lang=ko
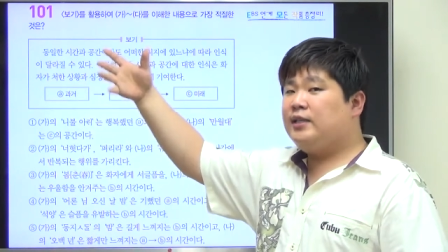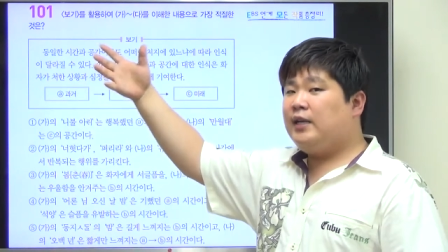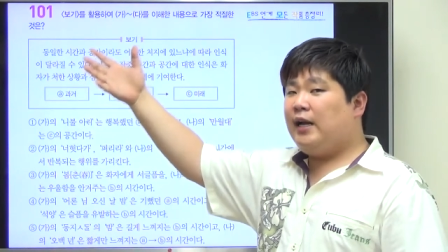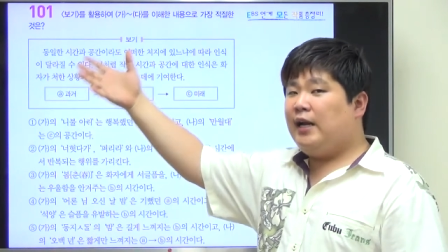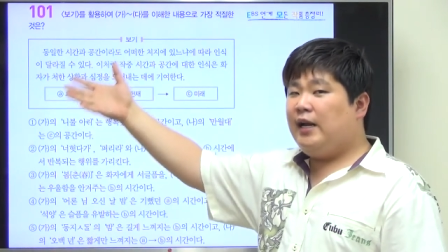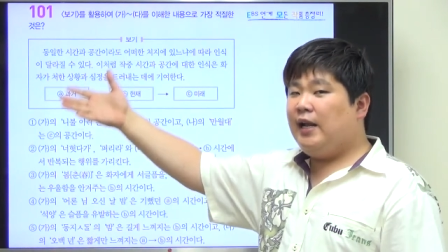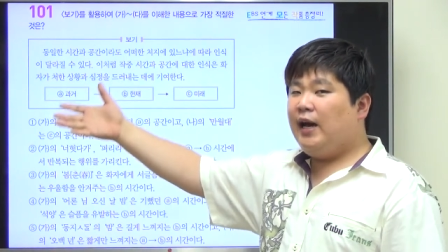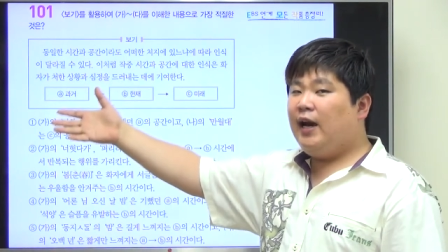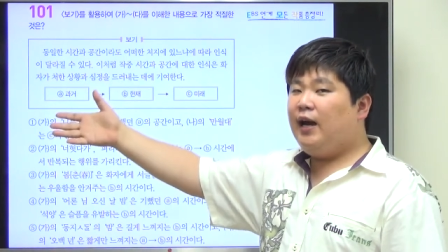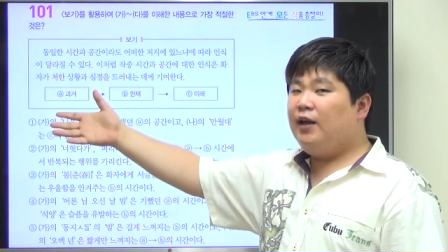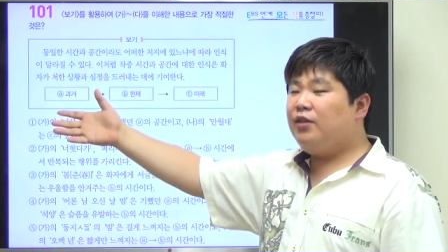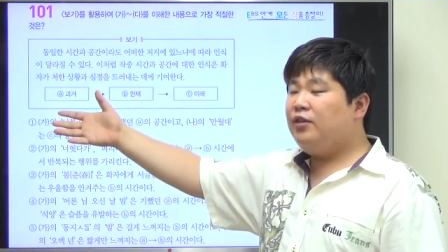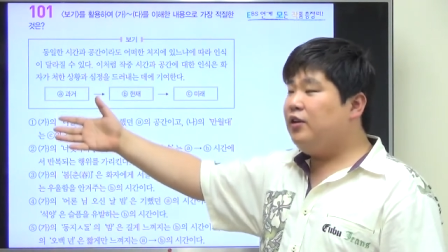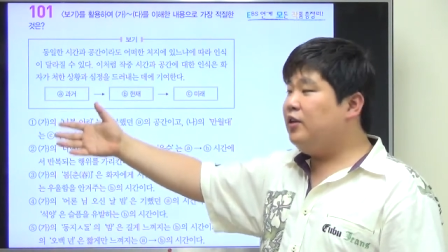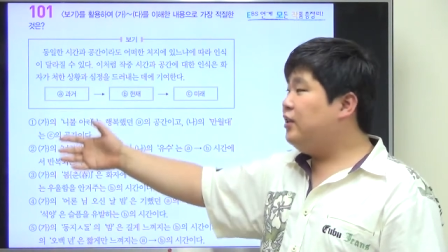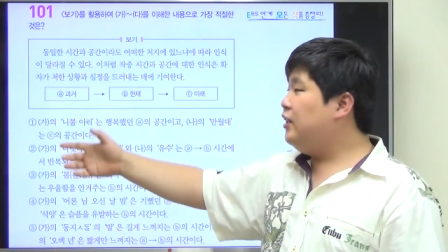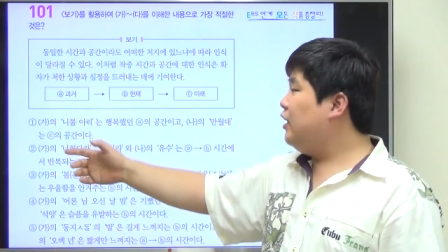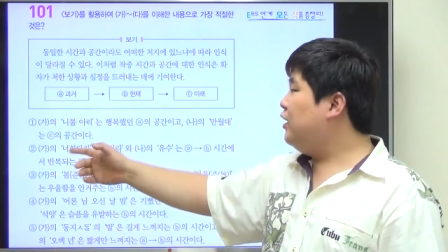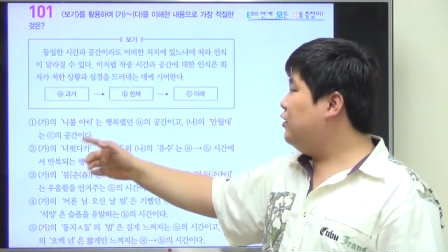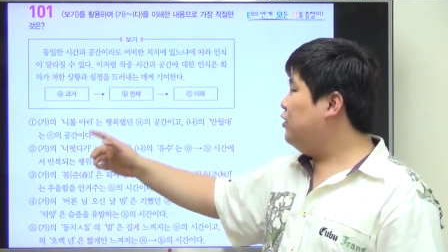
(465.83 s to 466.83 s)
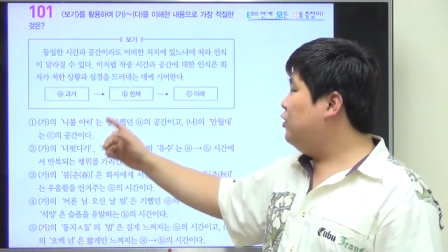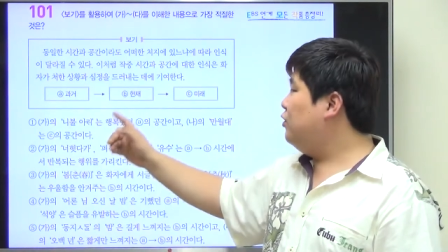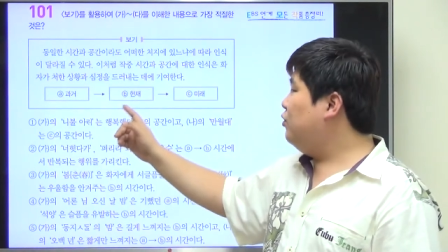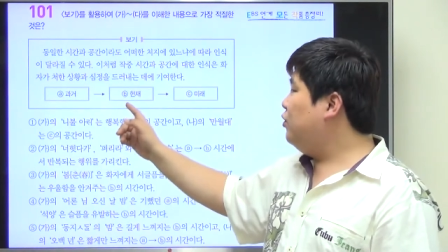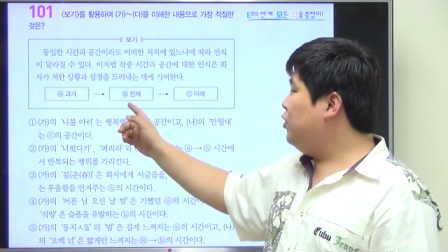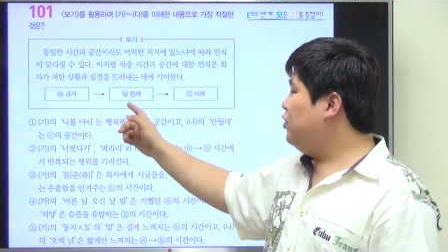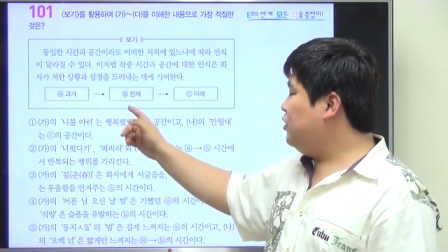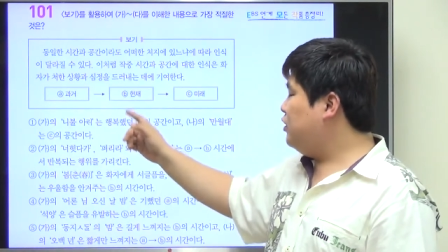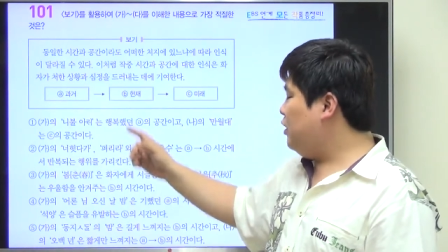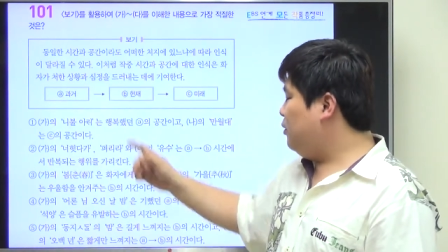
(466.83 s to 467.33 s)
잘 나갔을 때 그리고
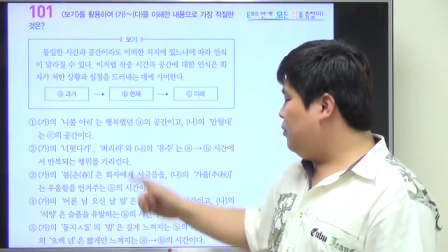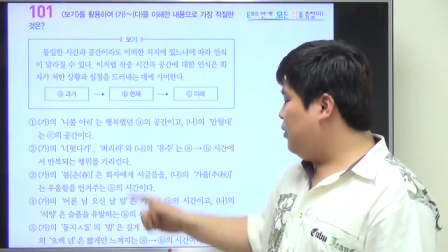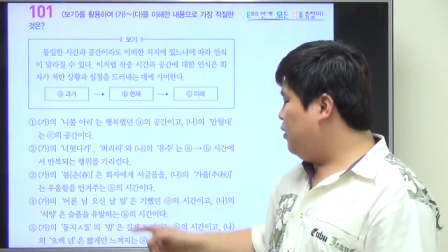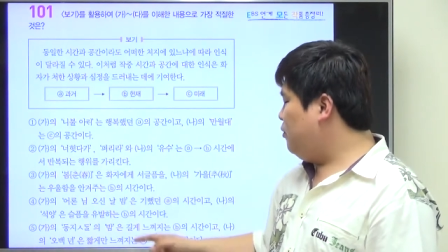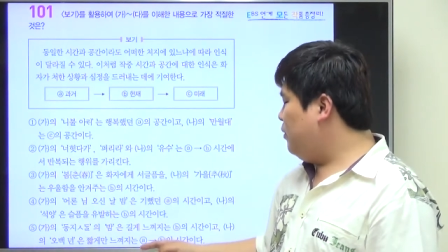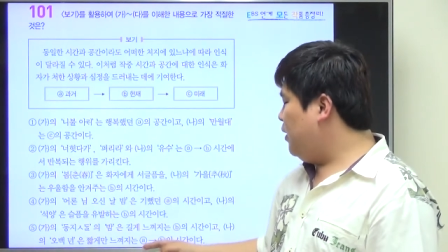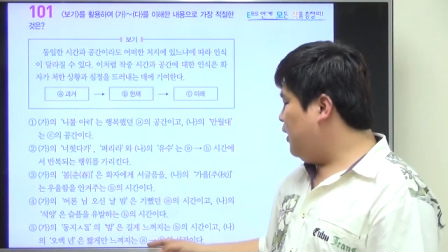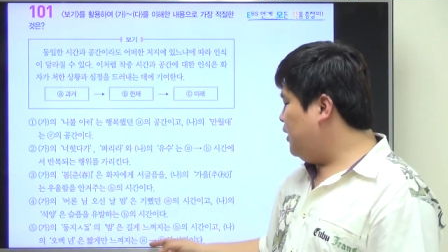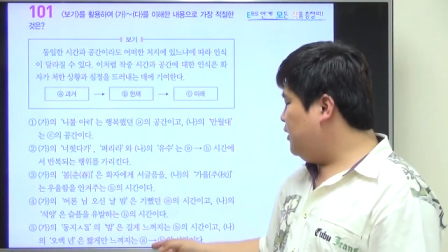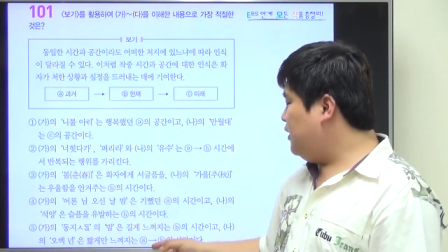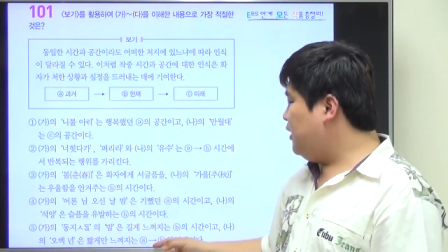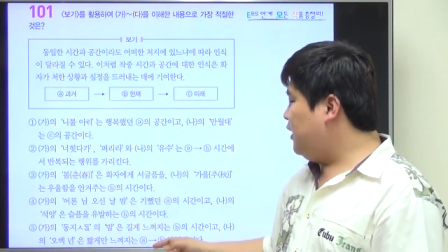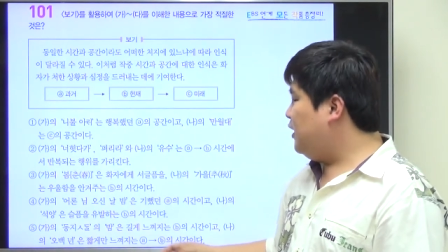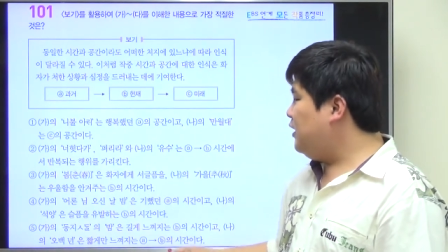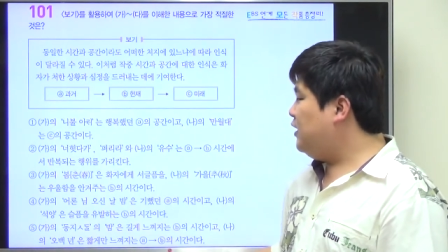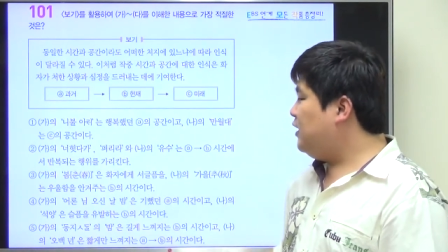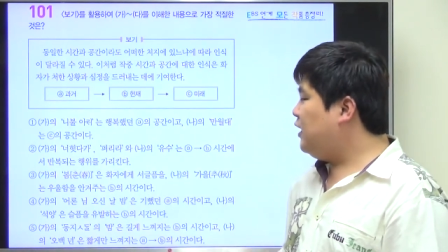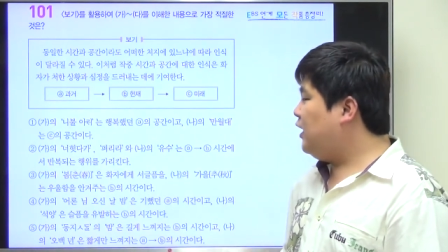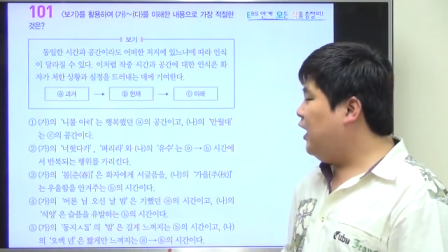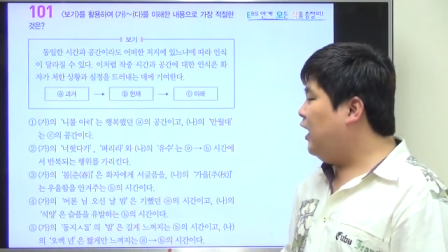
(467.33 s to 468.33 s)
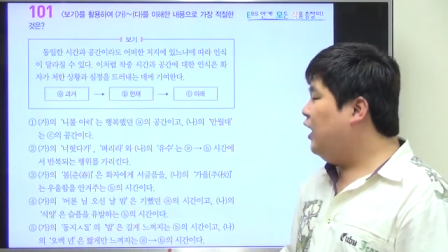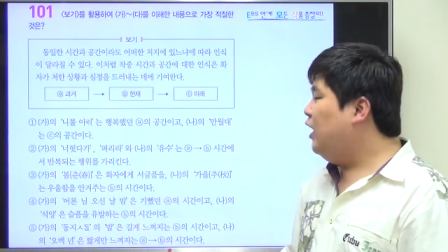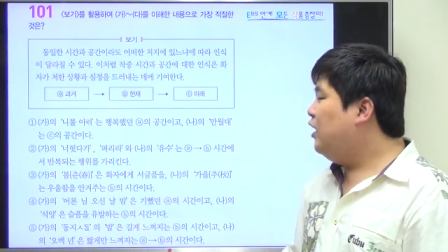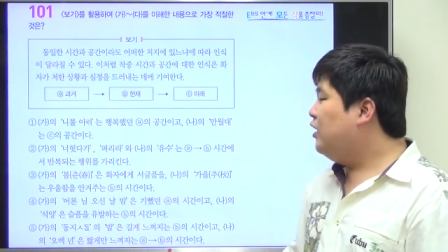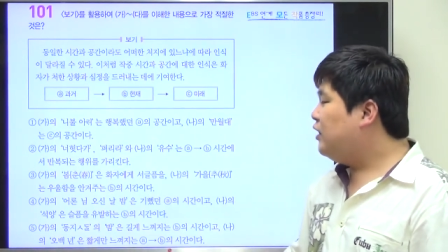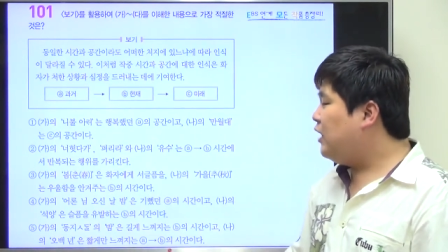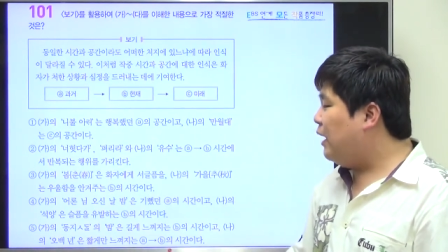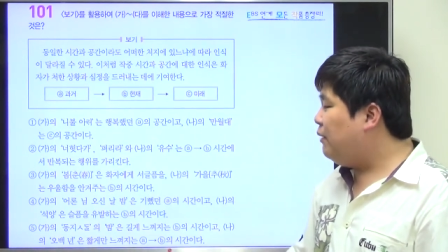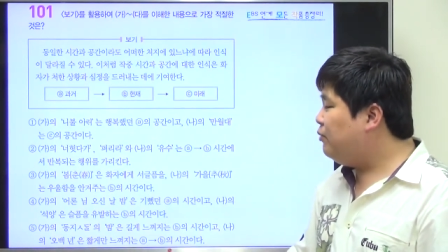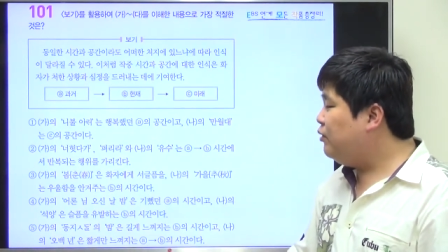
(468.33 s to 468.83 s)
현재 멸망한
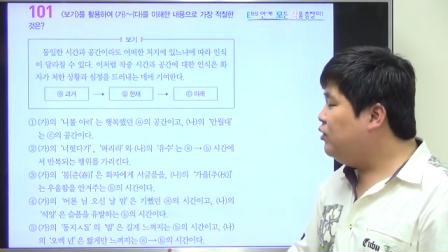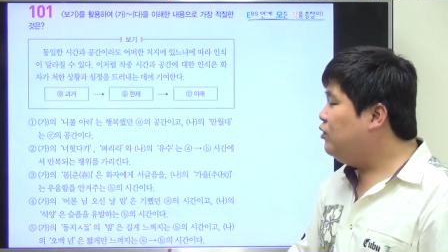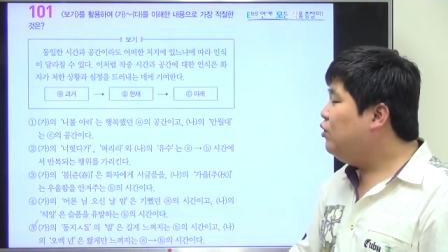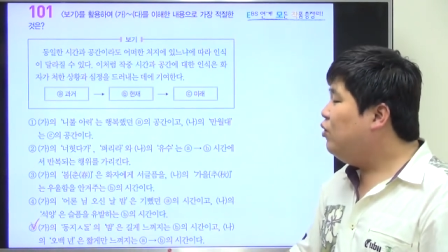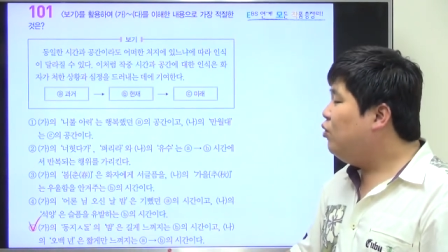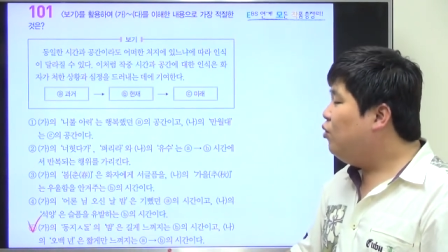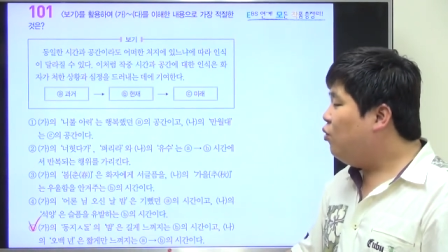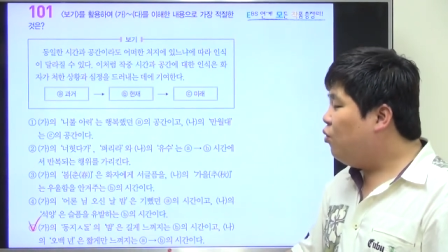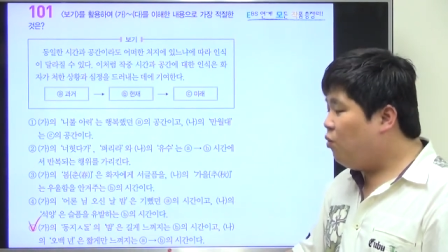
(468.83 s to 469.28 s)
시간이니까 답은